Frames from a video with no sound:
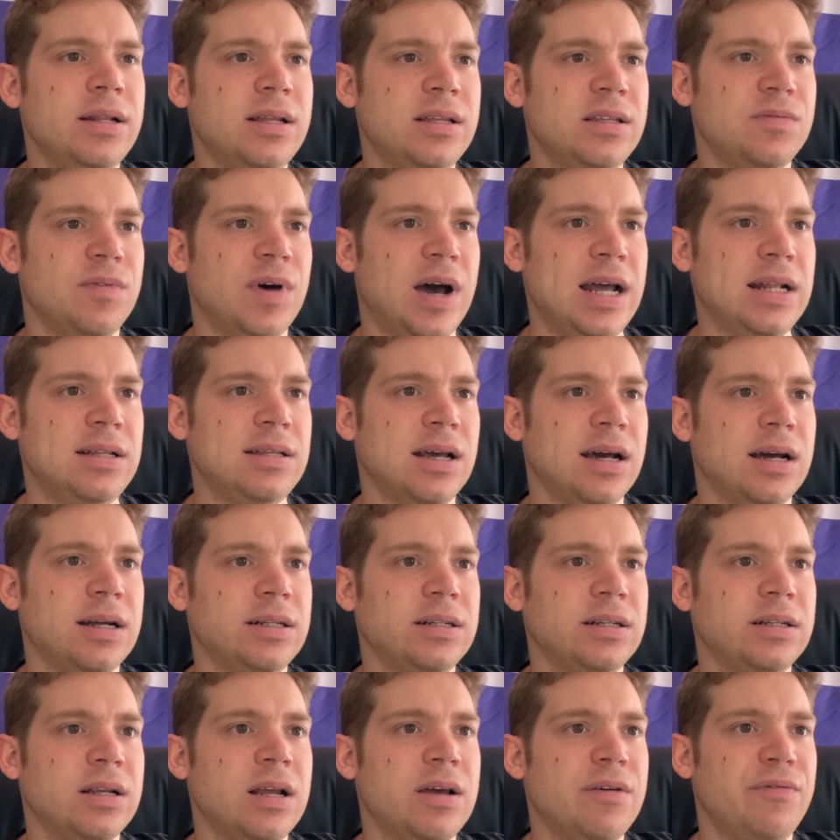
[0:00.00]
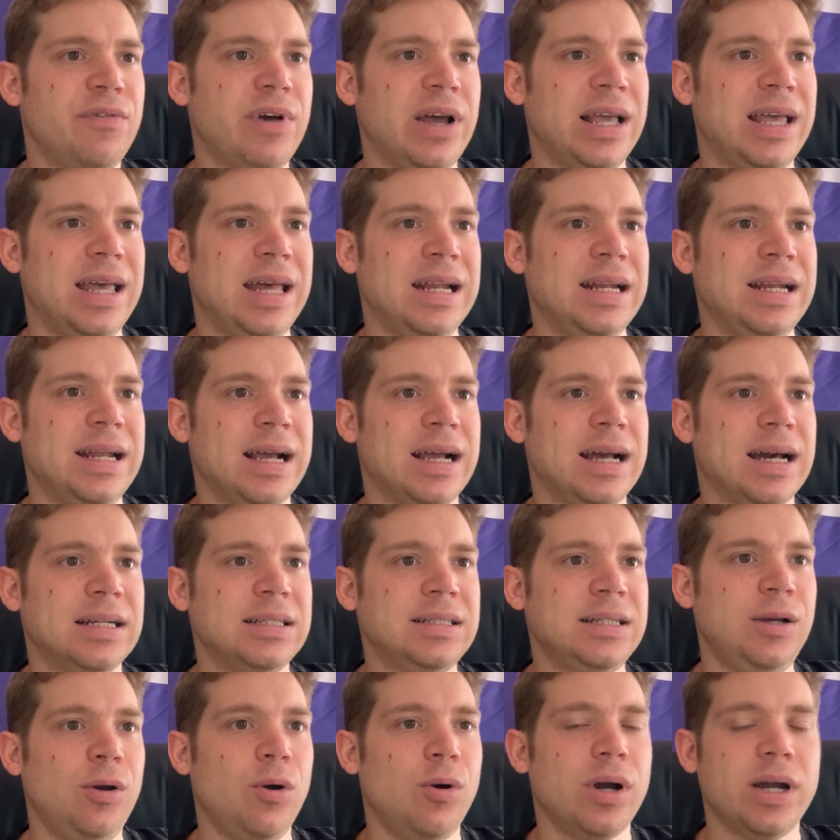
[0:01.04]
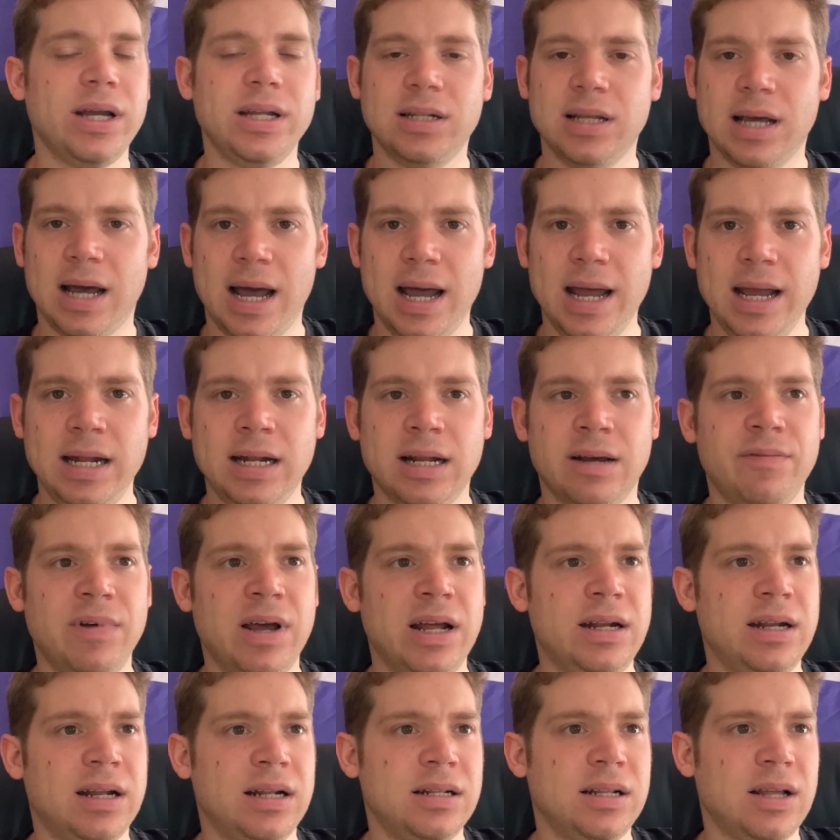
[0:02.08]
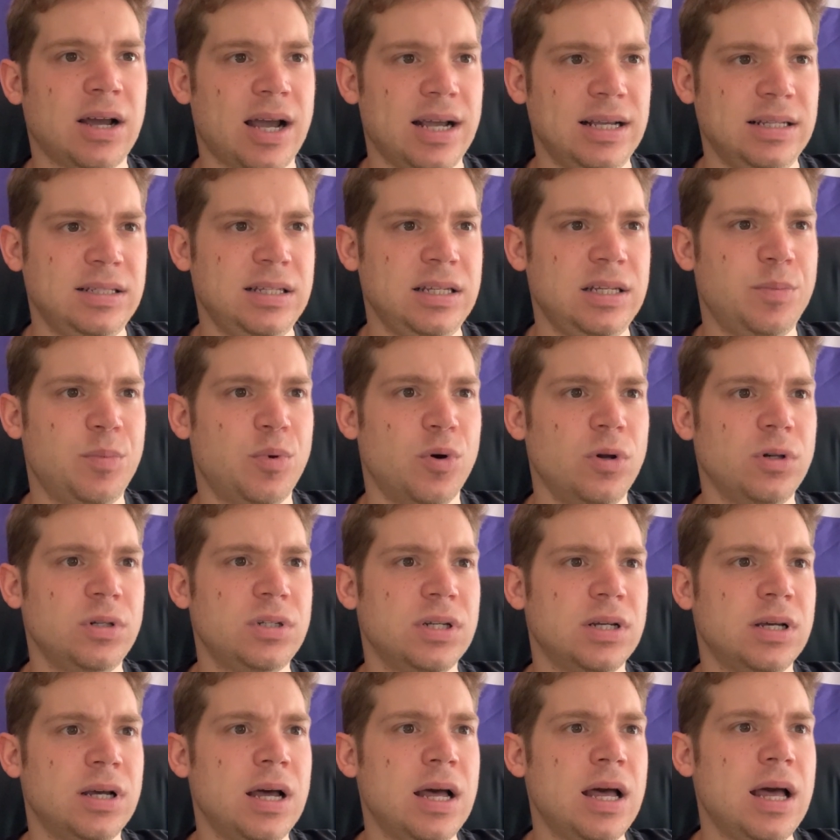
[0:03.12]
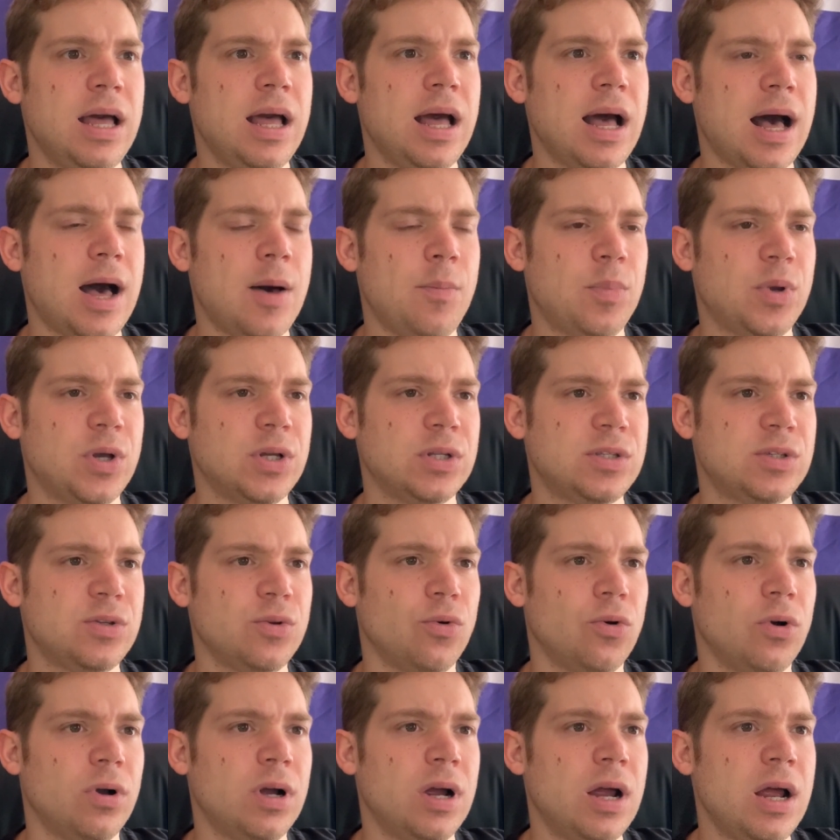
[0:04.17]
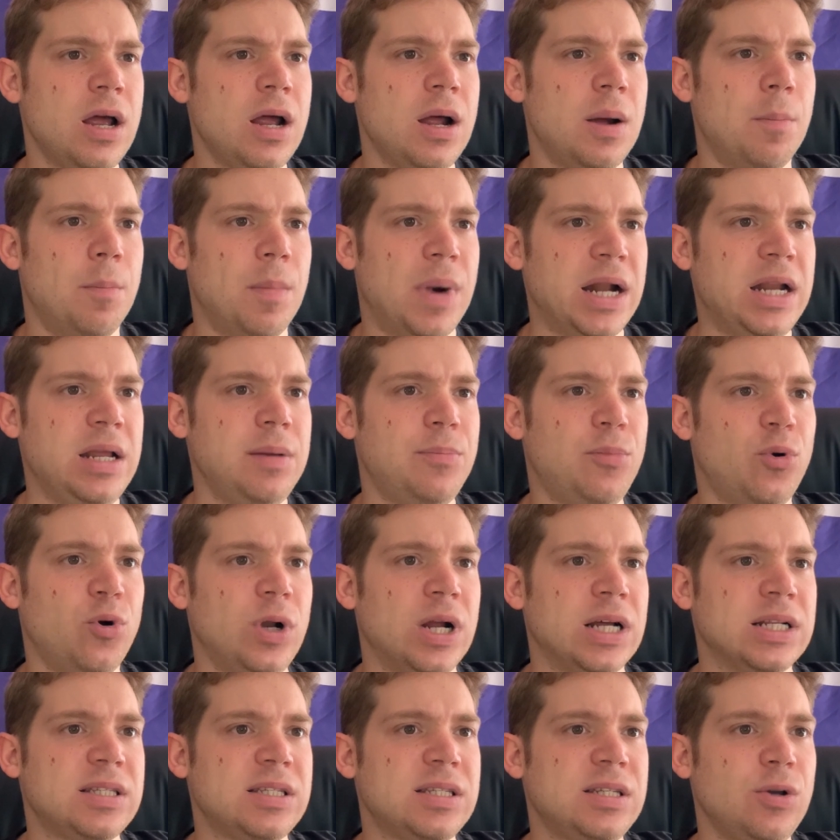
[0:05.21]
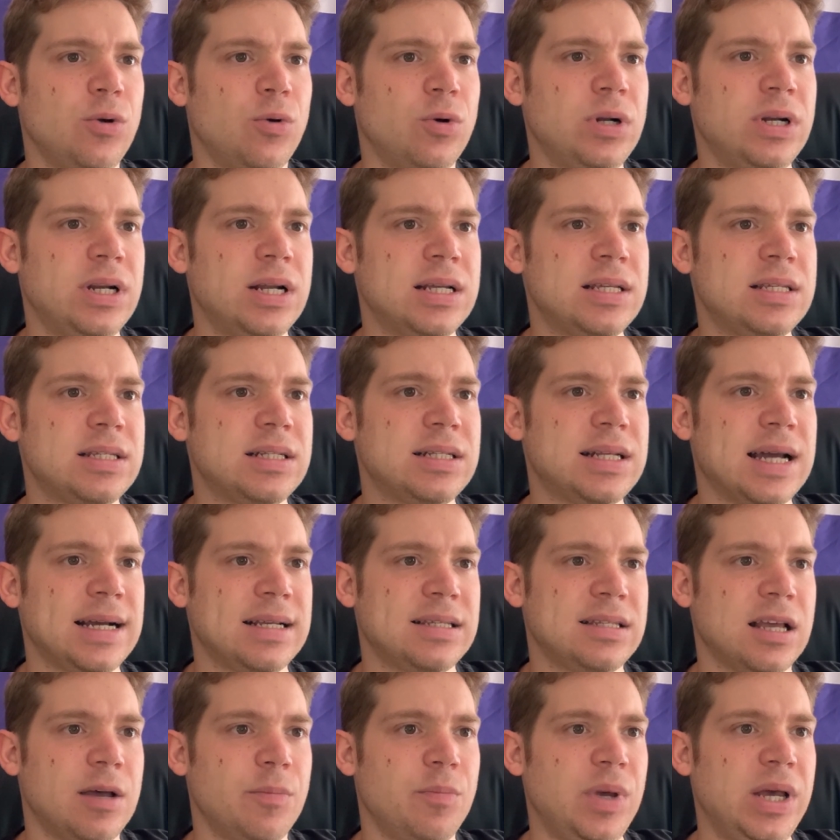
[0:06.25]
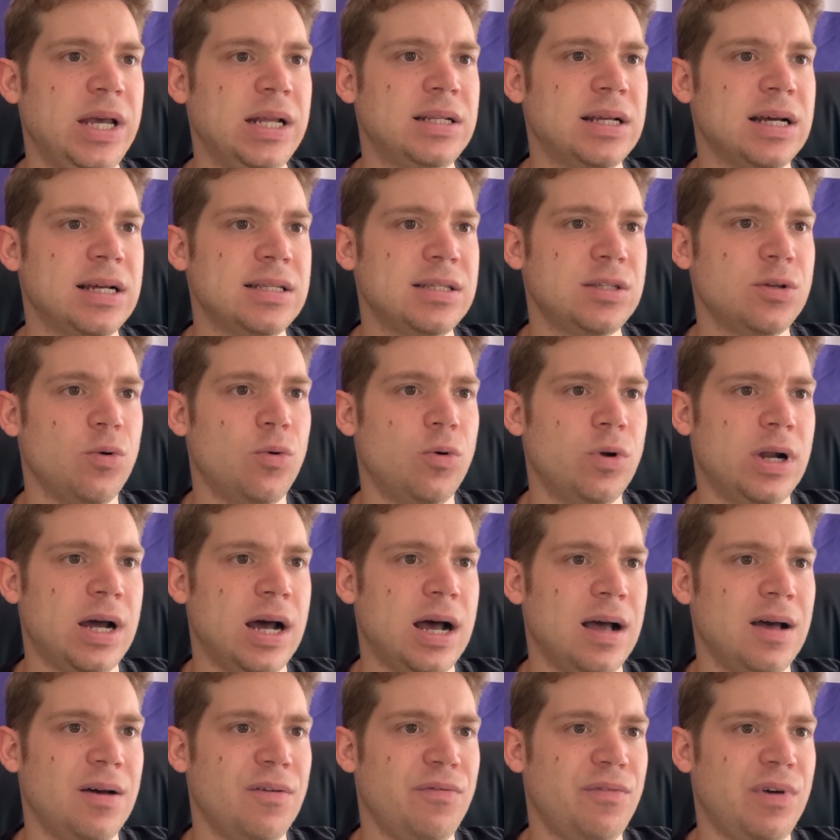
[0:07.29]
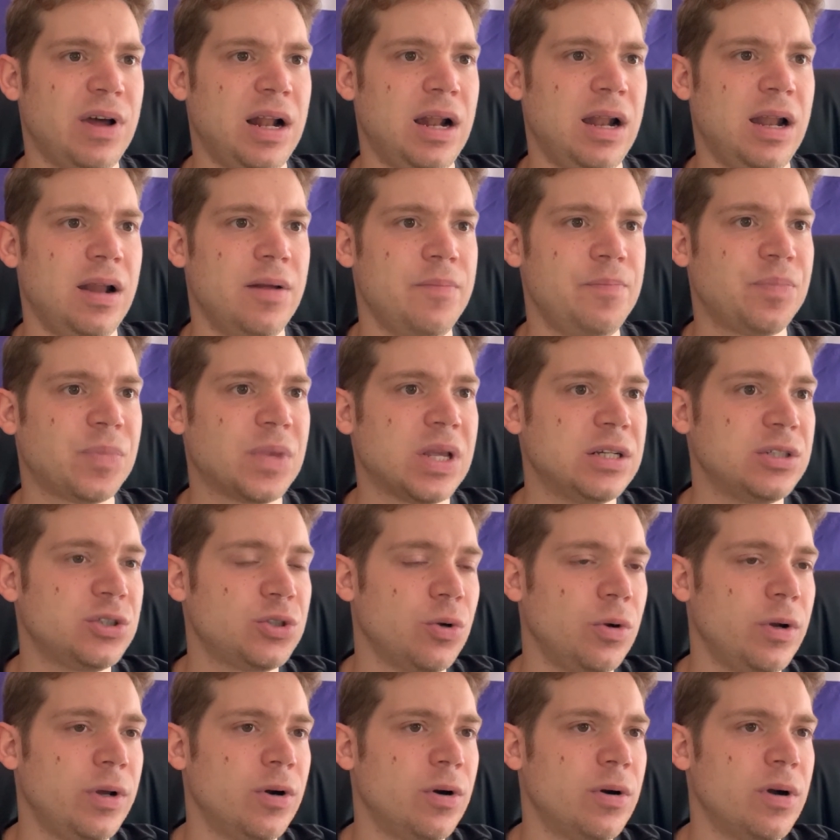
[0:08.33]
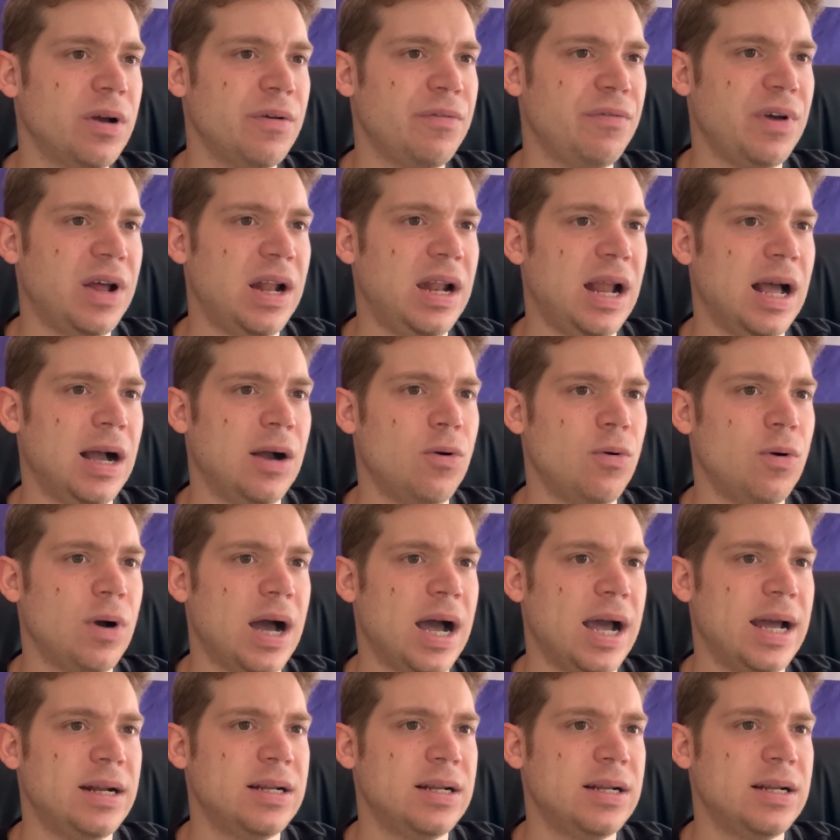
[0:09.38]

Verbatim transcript: Des Weiteren Vergehen der Kategorie 3, da werden dann 30 Punkte abgezogen. Manipulation des Taxameters oder Ver Entschuldigung, Verlangung